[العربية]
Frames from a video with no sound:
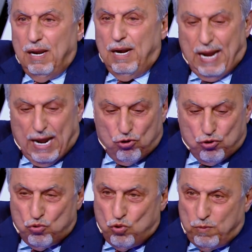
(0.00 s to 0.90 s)
لانه
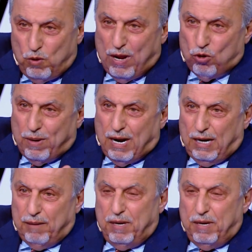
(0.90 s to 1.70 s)
جنوبي ولا بقاعي